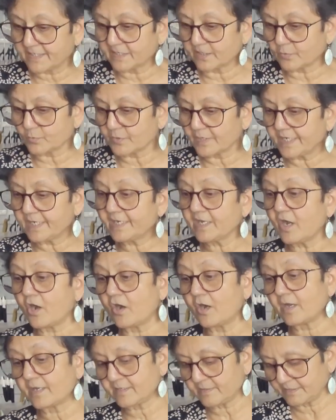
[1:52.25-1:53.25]
करूंगी
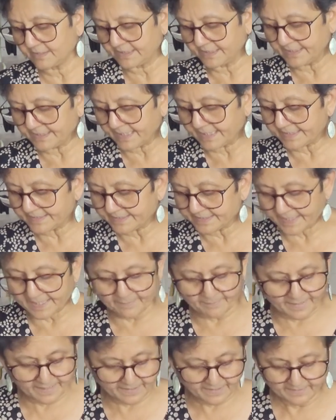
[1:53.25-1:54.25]
और धीरे धीरे
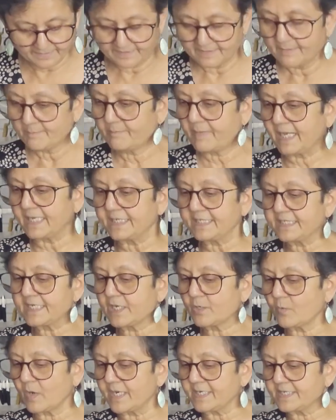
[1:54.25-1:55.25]
मैं पानी की
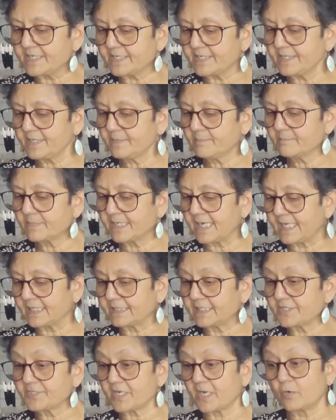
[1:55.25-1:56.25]
क्वांटिटी
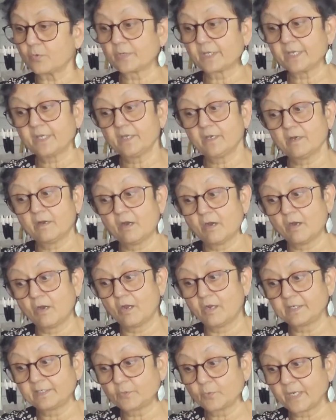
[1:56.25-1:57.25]
बढ़ाते जाऊंगी
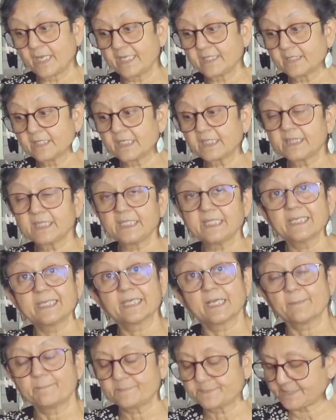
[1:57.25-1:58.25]
ऑल टुगेदर तीन
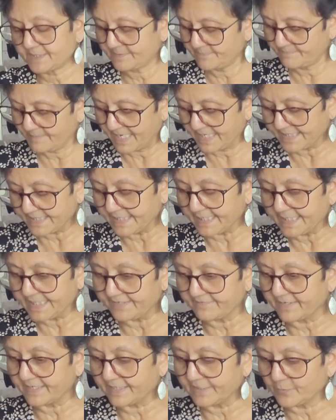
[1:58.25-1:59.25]
कप्स पानी लेने
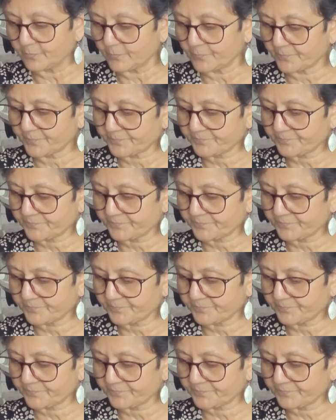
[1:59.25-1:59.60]
वाली हूँ